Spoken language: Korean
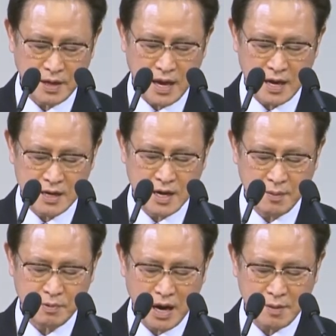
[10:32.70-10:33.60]

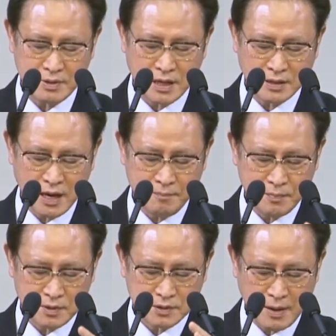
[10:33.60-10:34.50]
엘리압과
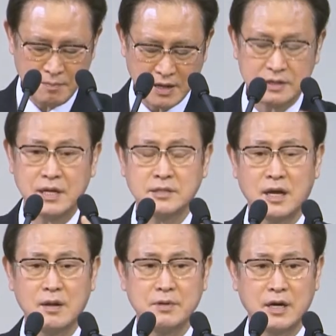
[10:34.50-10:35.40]
아비나답, 삼마 이 세
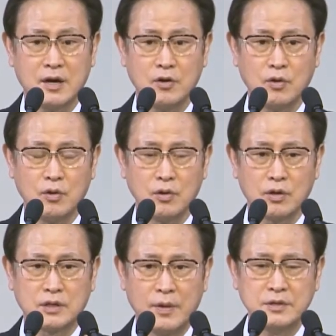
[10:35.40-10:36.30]
사람이 나가요.
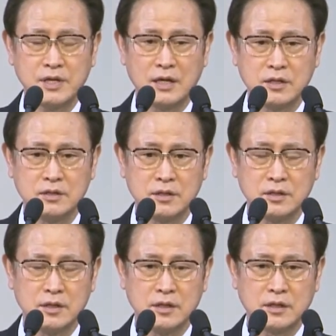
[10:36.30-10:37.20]
그 다윗의 아들들
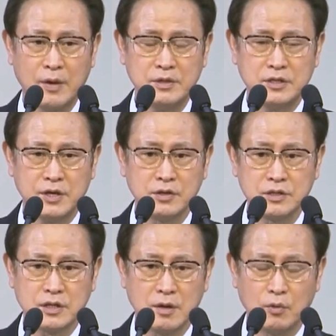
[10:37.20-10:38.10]
이 다윗의
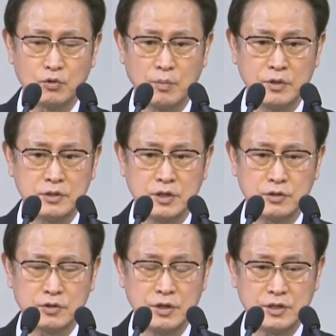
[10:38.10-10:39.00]
형제들이 모두
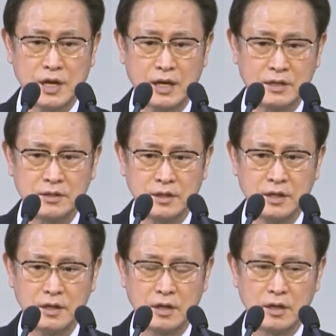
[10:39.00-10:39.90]
몇이었죠? 이세의
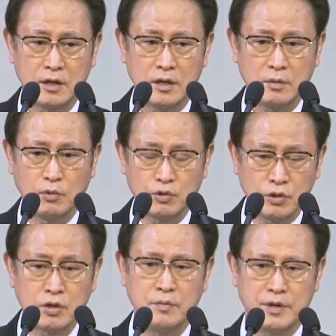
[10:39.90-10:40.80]
아들들이 모두
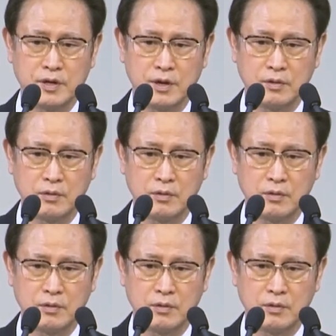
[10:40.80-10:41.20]
여덟 명이에요.